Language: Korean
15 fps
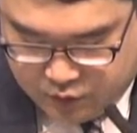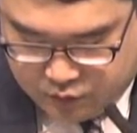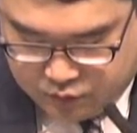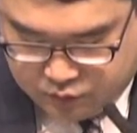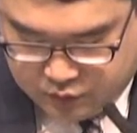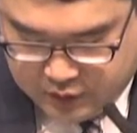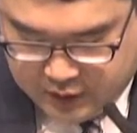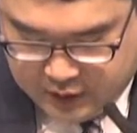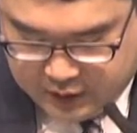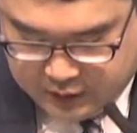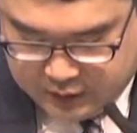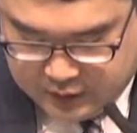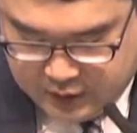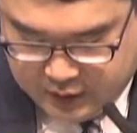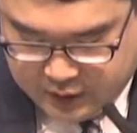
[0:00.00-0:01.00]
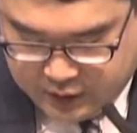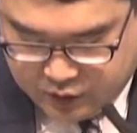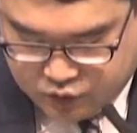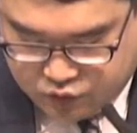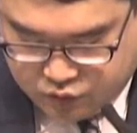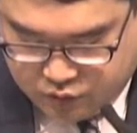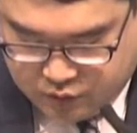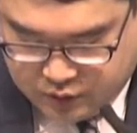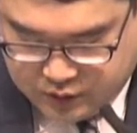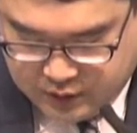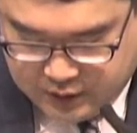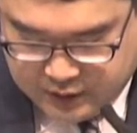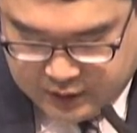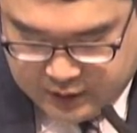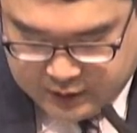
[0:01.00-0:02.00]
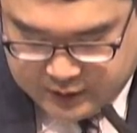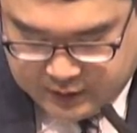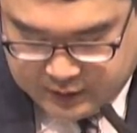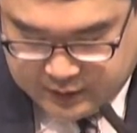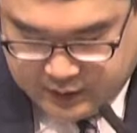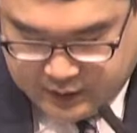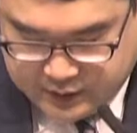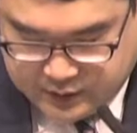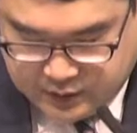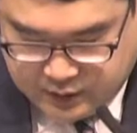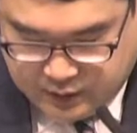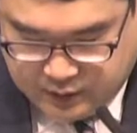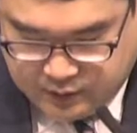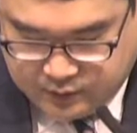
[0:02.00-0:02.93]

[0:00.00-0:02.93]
우느냐 이 아이가 죽은 것이 아니라 잔다 하시니